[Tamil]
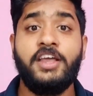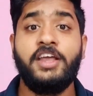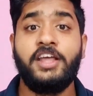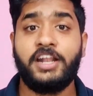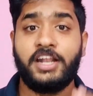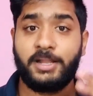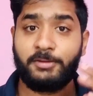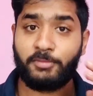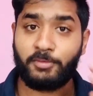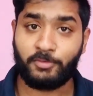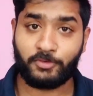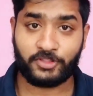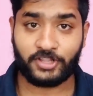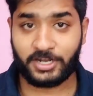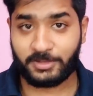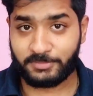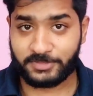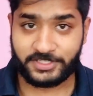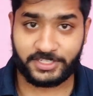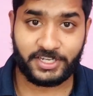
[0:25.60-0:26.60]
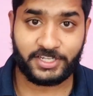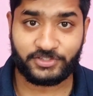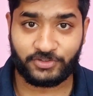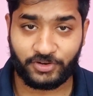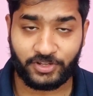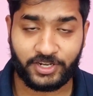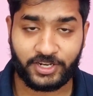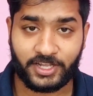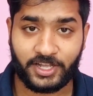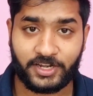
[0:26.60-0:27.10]
நம்ம முதலமைச்சரே
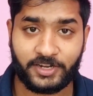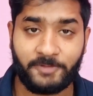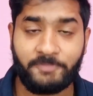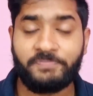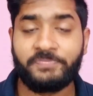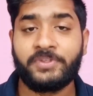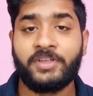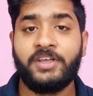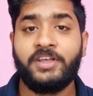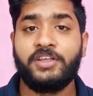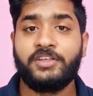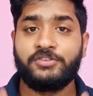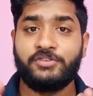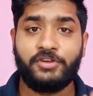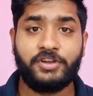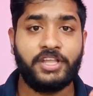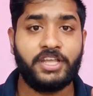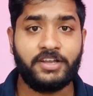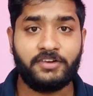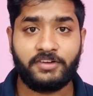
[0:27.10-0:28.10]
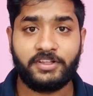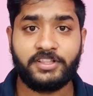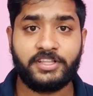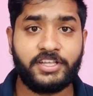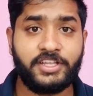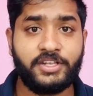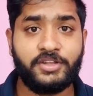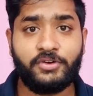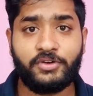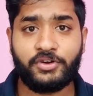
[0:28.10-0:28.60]
சொல்லியிருக்காரு ஸோ நீங்கள் வந்து
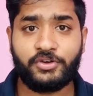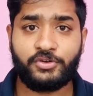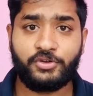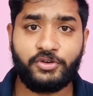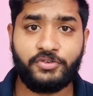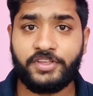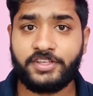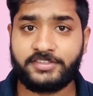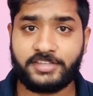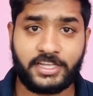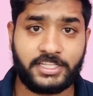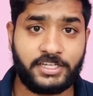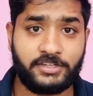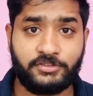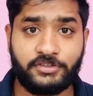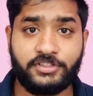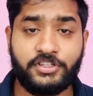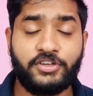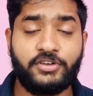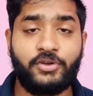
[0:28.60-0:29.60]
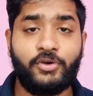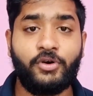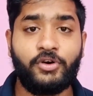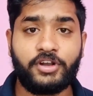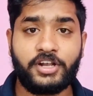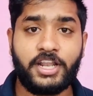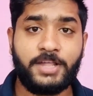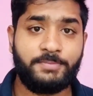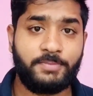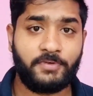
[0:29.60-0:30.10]
இன்னும் ஒரு டூ வீக்ஸ் அதாவது வந்து
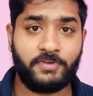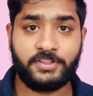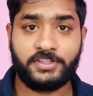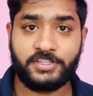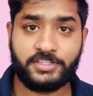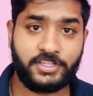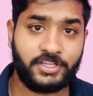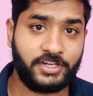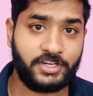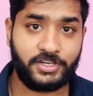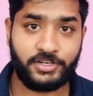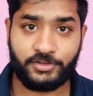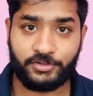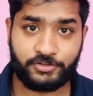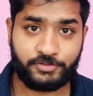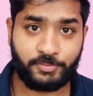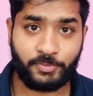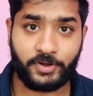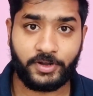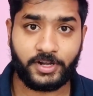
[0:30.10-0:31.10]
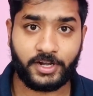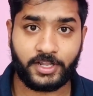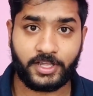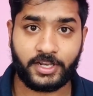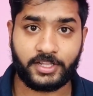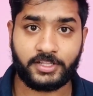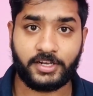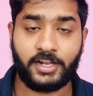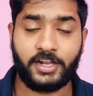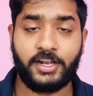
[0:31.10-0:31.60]
கோர்ட்டில் இப்போ வந்து இந்த நியூஸ் போயிட்டு
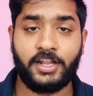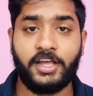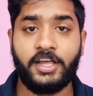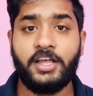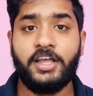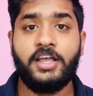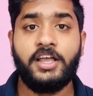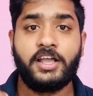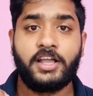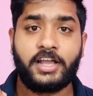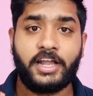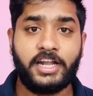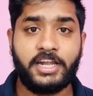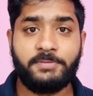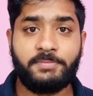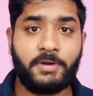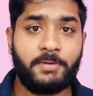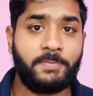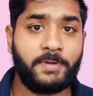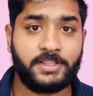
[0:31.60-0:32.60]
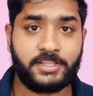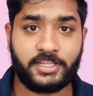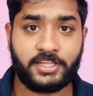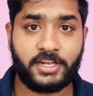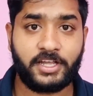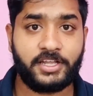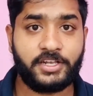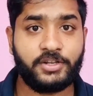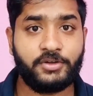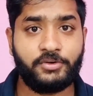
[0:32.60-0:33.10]
இருக்கிறதுனால கண்டிப்பாக
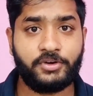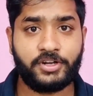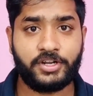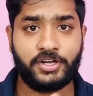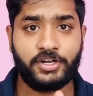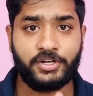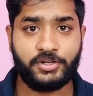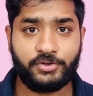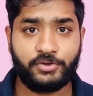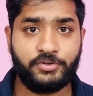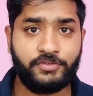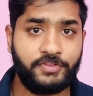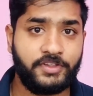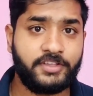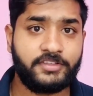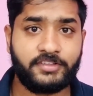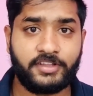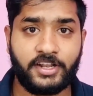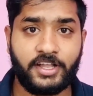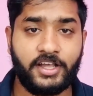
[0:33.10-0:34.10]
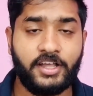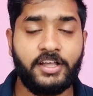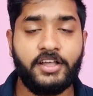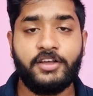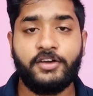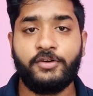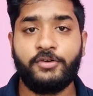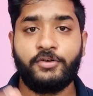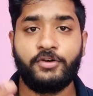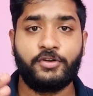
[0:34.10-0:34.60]
பார்த்தீங்கன்னா இன்னும் ஒரு டூ வீக்ஸில்
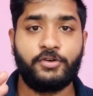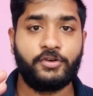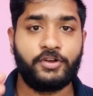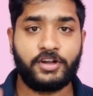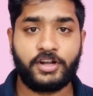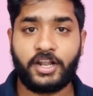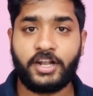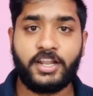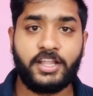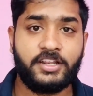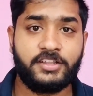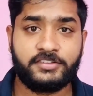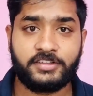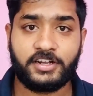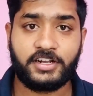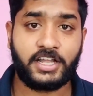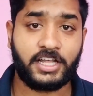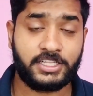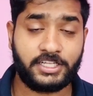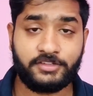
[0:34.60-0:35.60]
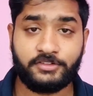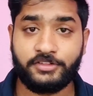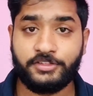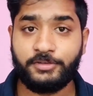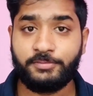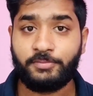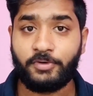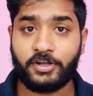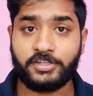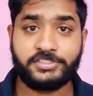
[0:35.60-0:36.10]
உங்களுக்கு ஒரு நல்ல ரிசல்ட் அதாவது
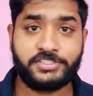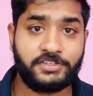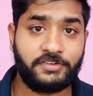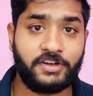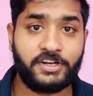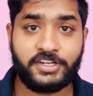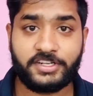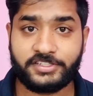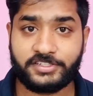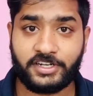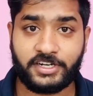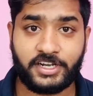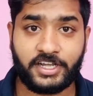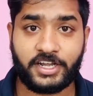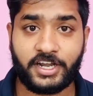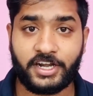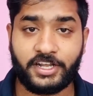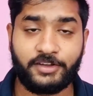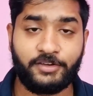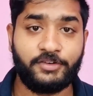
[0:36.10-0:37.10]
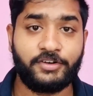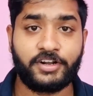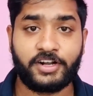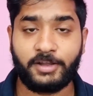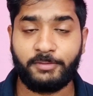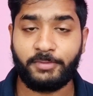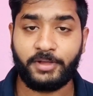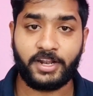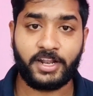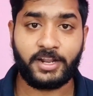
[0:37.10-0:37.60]
வந்து பாசிட்டிவான ரிசல்ட்டாக கிடைக்கும்ன்ட்டு
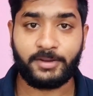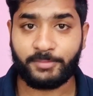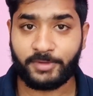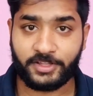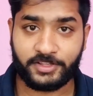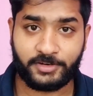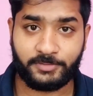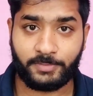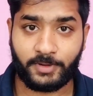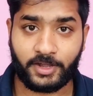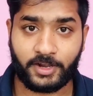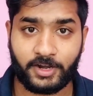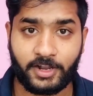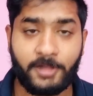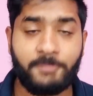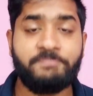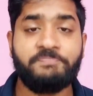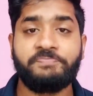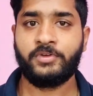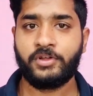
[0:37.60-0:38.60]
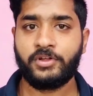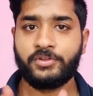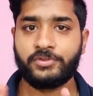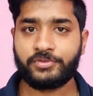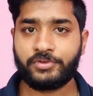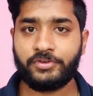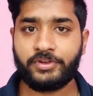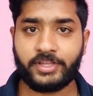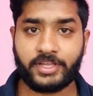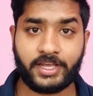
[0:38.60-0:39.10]
நம்ம எல்லாருமே எதிர்பார்க்கலாம்
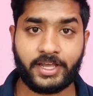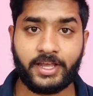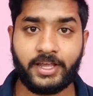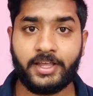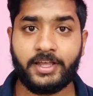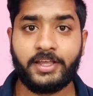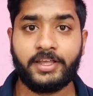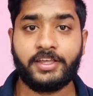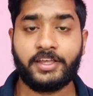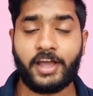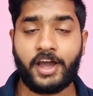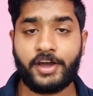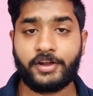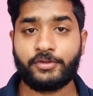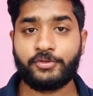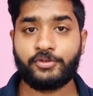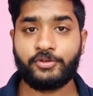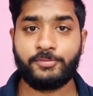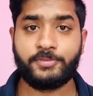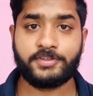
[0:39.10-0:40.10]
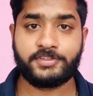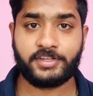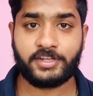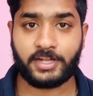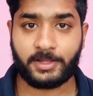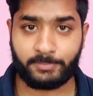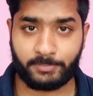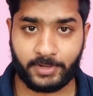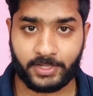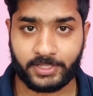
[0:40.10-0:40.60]
ஸோ நீங்கள் யாரும் ரூமர்ஸை
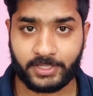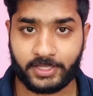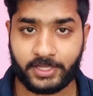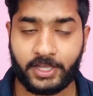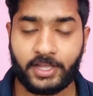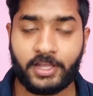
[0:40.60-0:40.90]
நம்பாதீங்க